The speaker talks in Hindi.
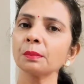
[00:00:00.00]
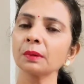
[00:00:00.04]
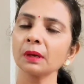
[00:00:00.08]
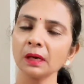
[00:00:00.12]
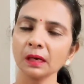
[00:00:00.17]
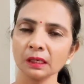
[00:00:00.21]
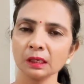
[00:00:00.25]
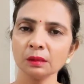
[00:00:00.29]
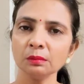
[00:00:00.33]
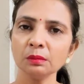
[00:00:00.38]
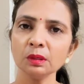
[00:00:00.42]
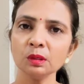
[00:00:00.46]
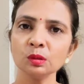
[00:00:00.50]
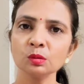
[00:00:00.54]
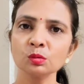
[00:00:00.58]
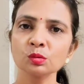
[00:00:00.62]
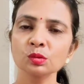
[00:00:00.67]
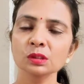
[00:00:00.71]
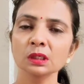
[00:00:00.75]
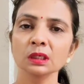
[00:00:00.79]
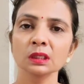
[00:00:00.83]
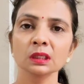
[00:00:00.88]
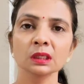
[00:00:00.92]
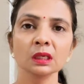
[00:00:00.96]
खाने में यूज़
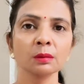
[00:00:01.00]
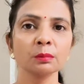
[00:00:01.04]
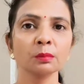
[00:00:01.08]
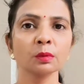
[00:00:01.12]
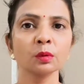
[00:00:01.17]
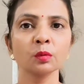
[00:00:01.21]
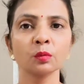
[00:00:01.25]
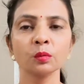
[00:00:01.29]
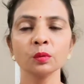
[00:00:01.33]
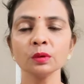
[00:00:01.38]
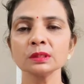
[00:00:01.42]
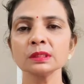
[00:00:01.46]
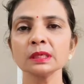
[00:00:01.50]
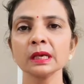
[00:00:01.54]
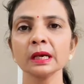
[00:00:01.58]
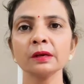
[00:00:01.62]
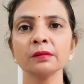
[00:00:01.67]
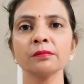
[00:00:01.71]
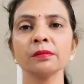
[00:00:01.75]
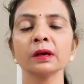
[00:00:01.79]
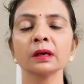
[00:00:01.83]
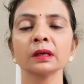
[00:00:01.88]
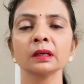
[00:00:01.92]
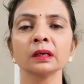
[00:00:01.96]
करते हैं हमें कोई साइड
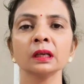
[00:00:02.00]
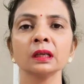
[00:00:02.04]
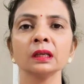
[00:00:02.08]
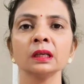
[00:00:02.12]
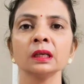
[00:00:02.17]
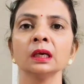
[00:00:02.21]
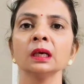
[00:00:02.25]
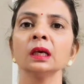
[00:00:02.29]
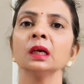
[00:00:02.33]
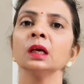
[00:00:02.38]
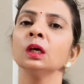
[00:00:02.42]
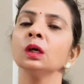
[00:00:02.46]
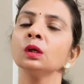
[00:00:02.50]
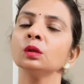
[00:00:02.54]
इफेक्ट नहीं है